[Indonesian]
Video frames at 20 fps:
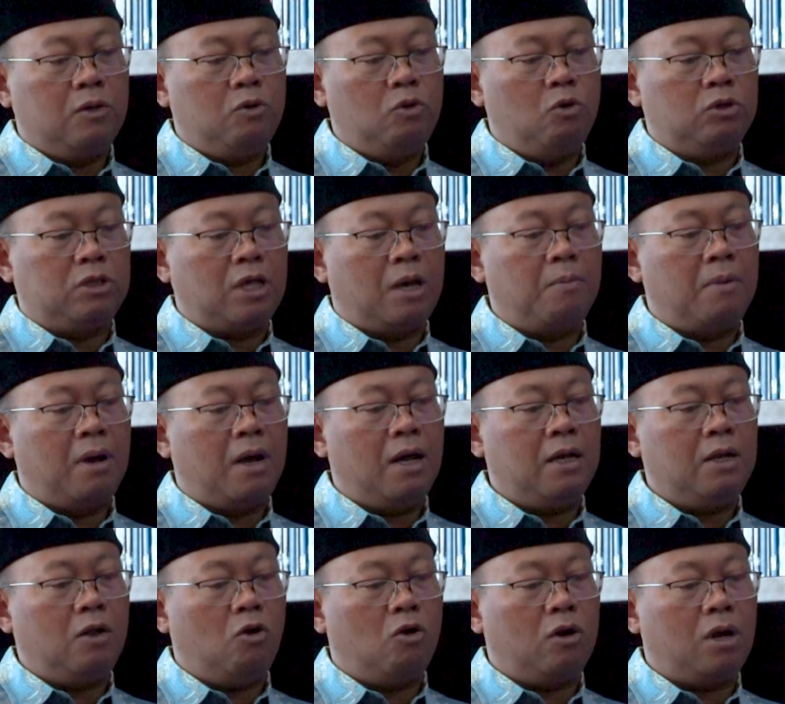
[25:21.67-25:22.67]

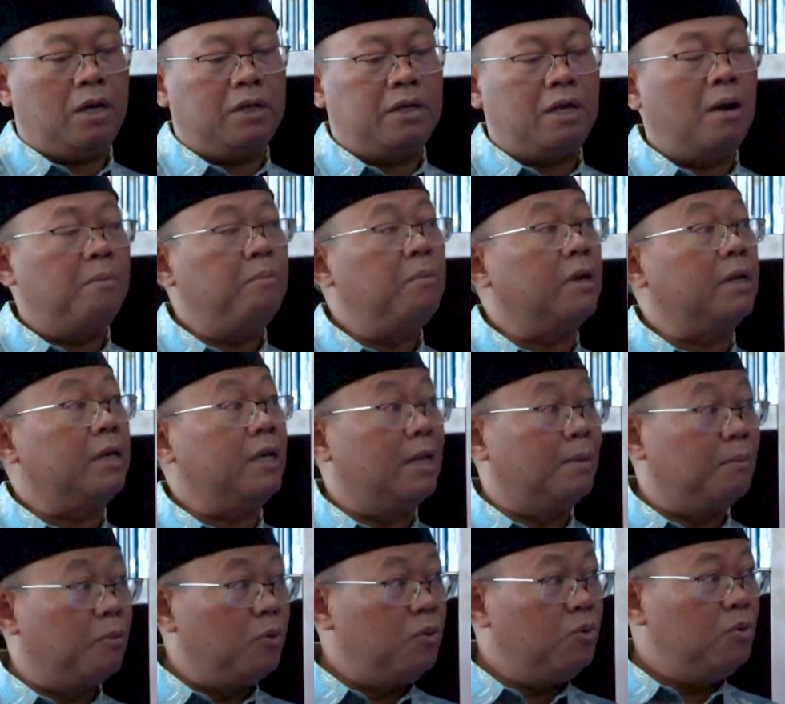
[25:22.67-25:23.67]
keutamaan orang yang
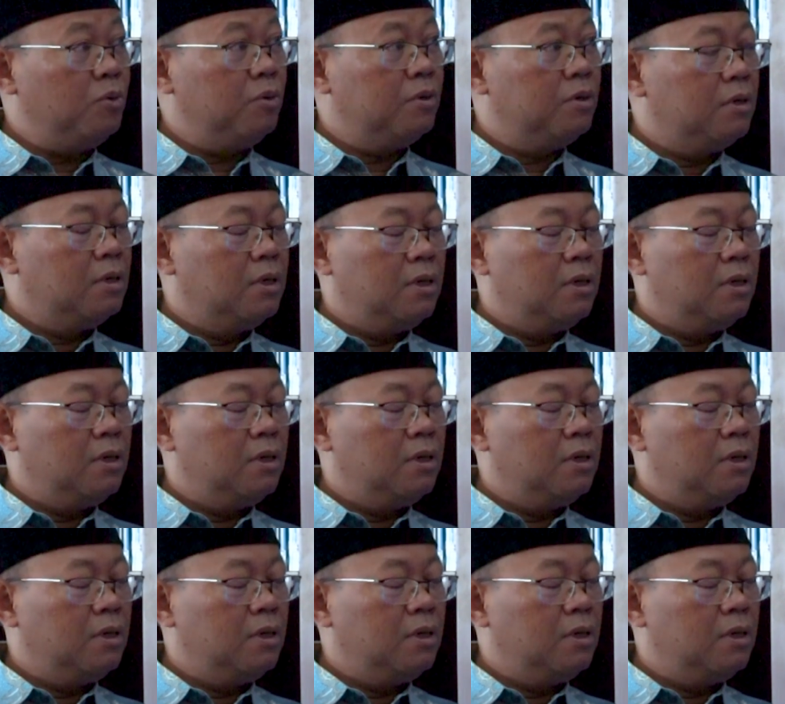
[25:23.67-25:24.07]
berilmu